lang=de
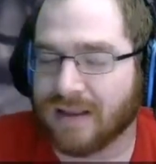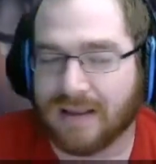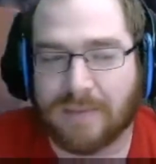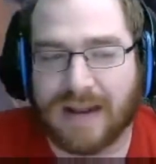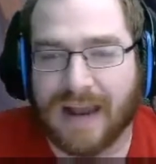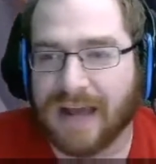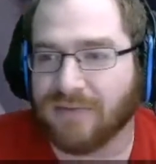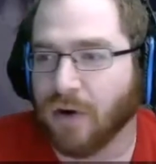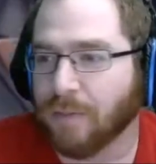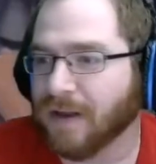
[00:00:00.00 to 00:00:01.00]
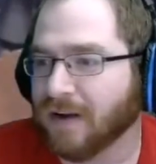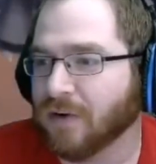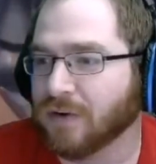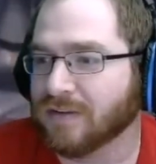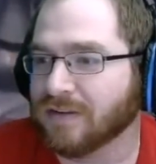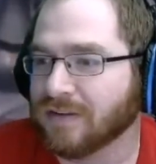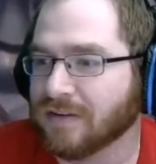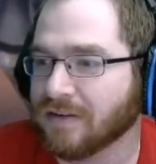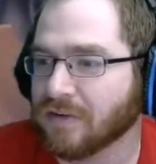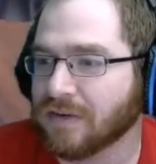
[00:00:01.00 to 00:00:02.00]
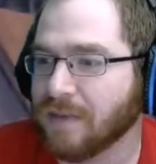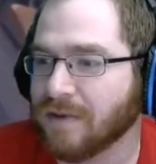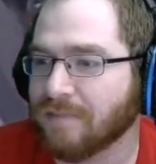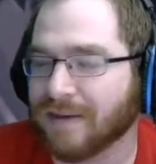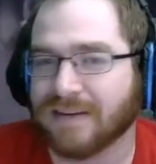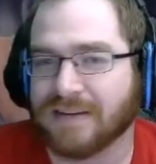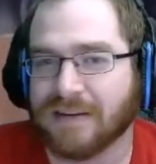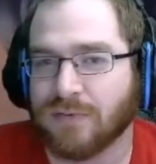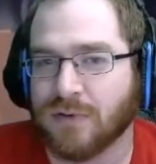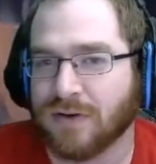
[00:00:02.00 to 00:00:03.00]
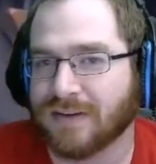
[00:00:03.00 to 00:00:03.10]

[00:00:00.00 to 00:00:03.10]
nimm Kleider von Obdachlosen und gib ihnen Besseres dafür.